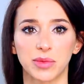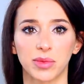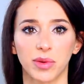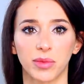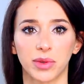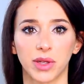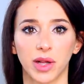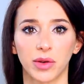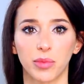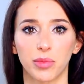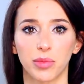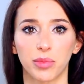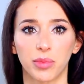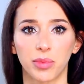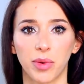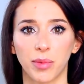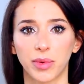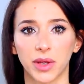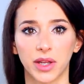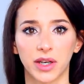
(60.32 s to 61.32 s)
przypominały
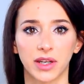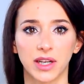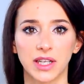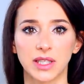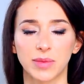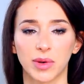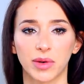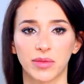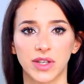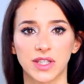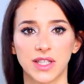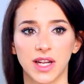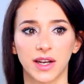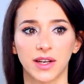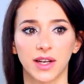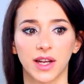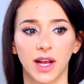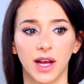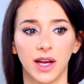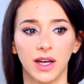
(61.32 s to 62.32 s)
papiery na
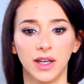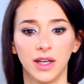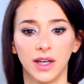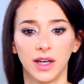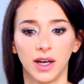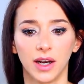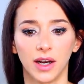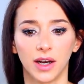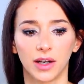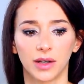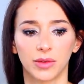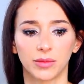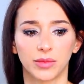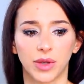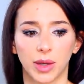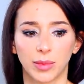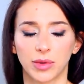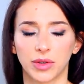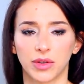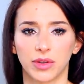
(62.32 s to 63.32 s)
sprowadzanie
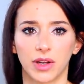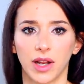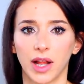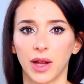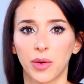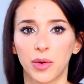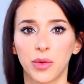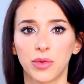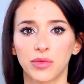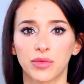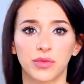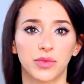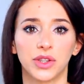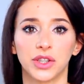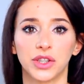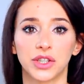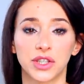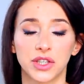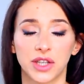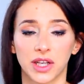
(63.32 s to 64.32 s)
jakby leków
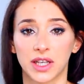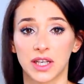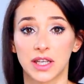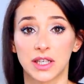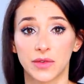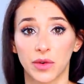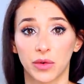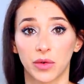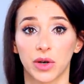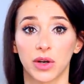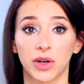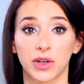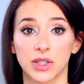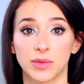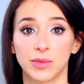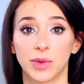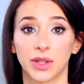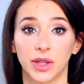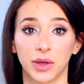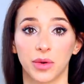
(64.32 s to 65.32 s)
niż takich zwykłych
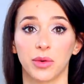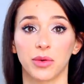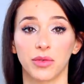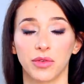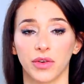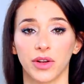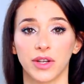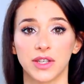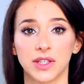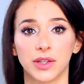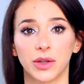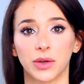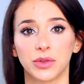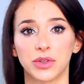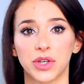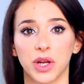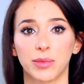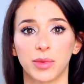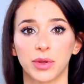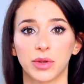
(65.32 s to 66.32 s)
kosmetyków, więc to
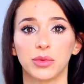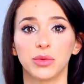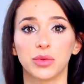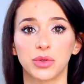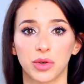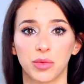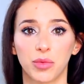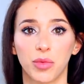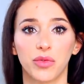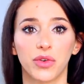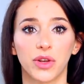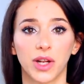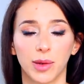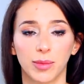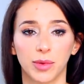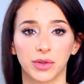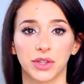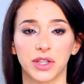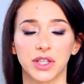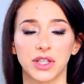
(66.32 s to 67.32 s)
już jakby dużo mówi
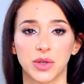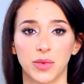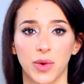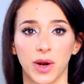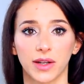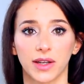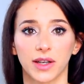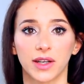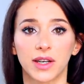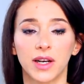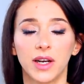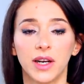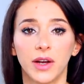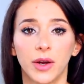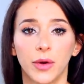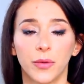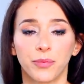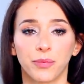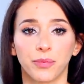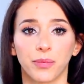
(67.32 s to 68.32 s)
nam o tych składach
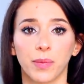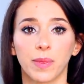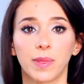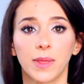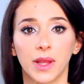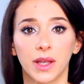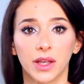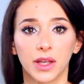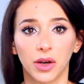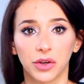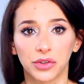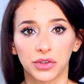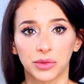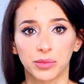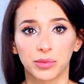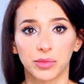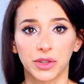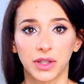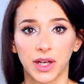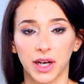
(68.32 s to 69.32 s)
mm, i o
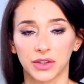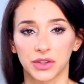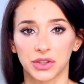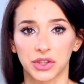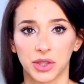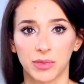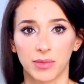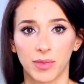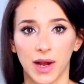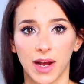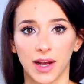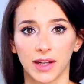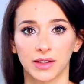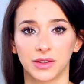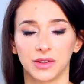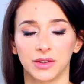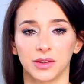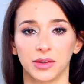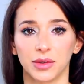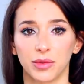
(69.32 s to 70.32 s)
tym, jak to się ma
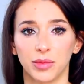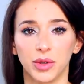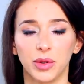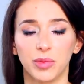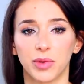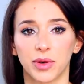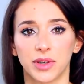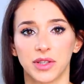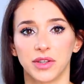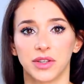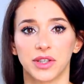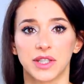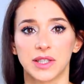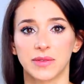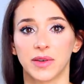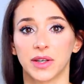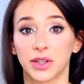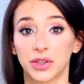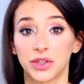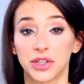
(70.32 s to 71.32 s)
do, do, do ich
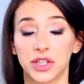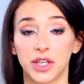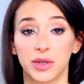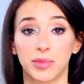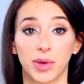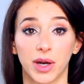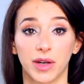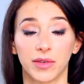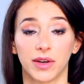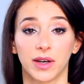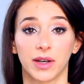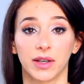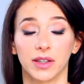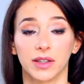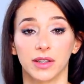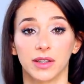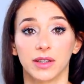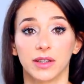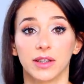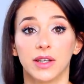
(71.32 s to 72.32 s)
zawartości i prawa,
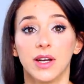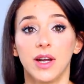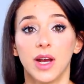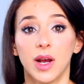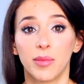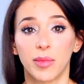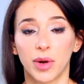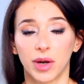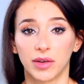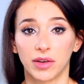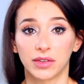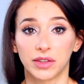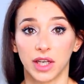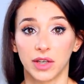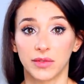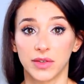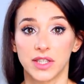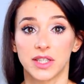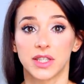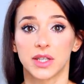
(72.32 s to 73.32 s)
e, prawa w tej
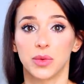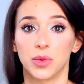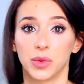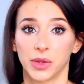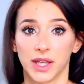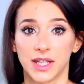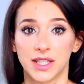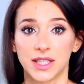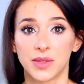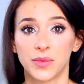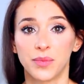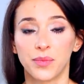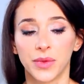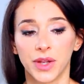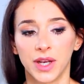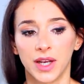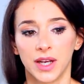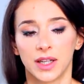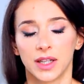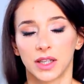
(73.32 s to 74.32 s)
kwestii u nas.
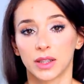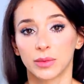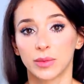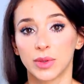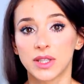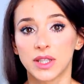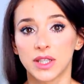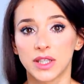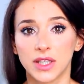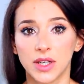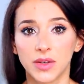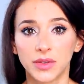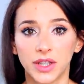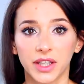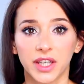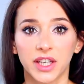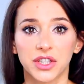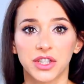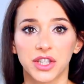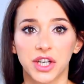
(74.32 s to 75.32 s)
Natomiast są
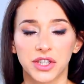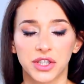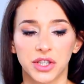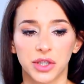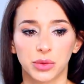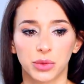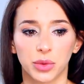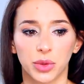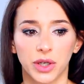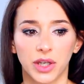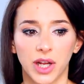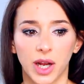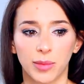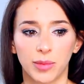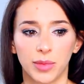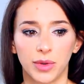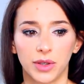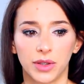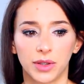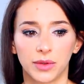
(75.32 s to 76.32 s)
takie rzeczy, które
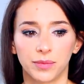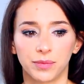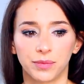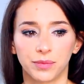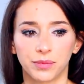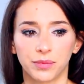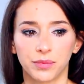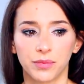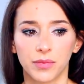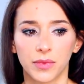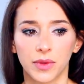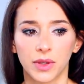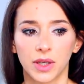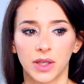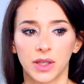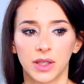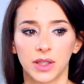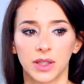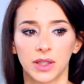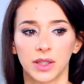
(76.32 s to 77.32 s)
jakby mm,
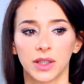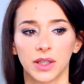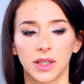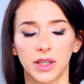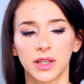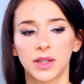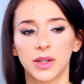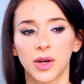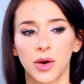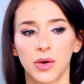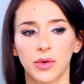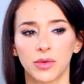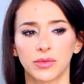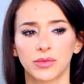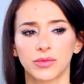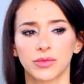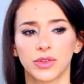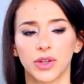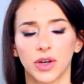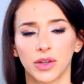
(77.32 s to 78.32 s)

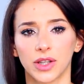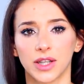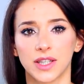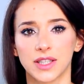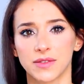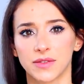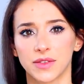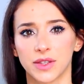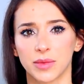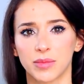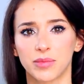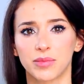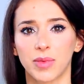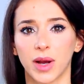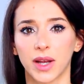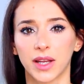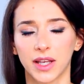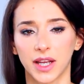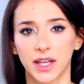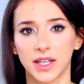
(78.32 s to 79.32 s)
idą do nas w tym
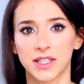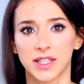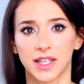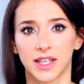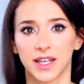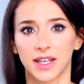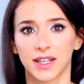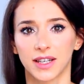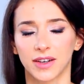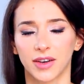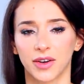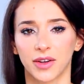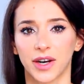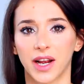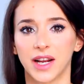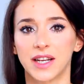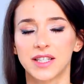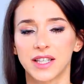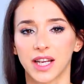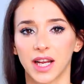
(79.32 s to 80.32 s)
pakiecie
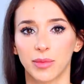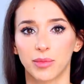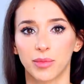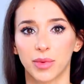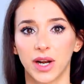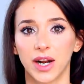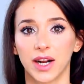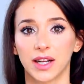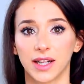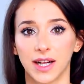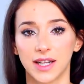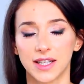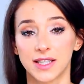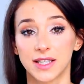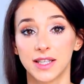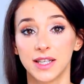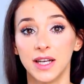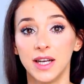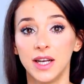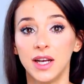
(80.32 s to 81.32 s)
koreańskiej
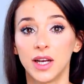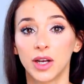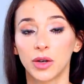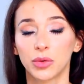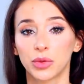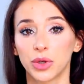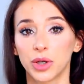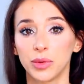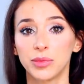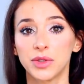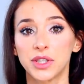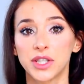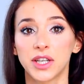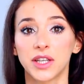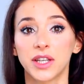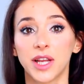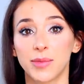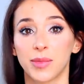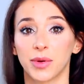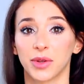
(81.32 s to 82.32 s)
pielęgnacji, które mi się
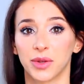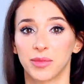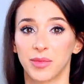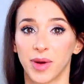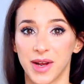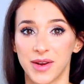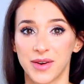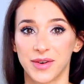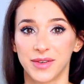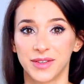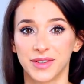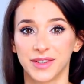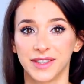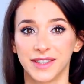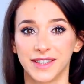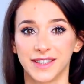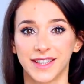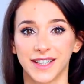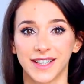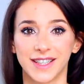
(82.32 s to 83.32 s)
nie podobają.
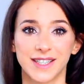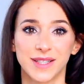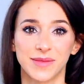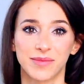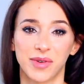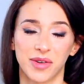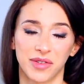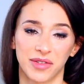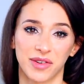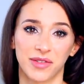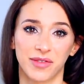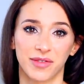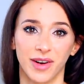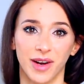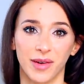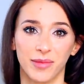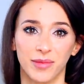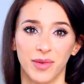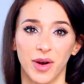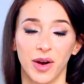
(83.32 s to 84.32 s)
I teraz powiem
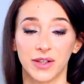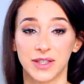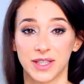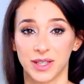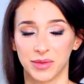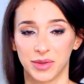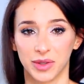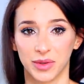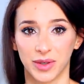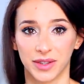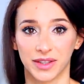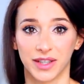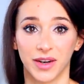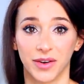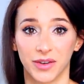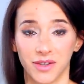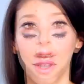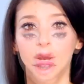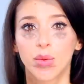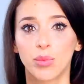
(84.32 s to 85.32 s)
Wam, o co mi dokładnie
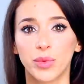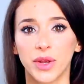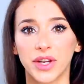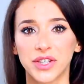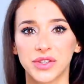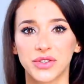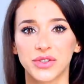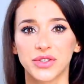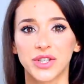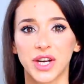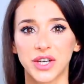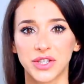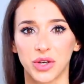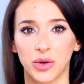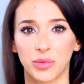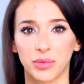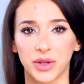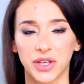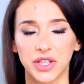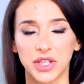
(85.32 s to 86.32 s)
chodzi. Pierwszą
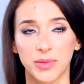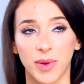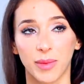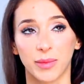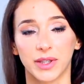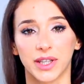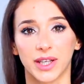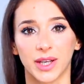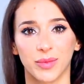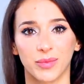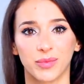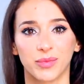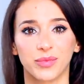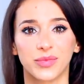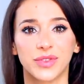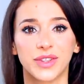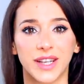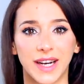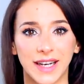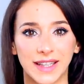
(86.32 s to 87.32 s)
rzeczą, pierwszym jakby takim
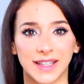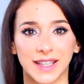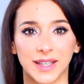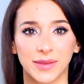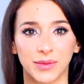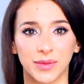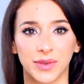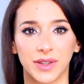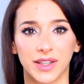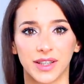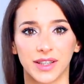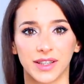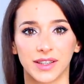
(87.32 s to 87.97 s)
trendem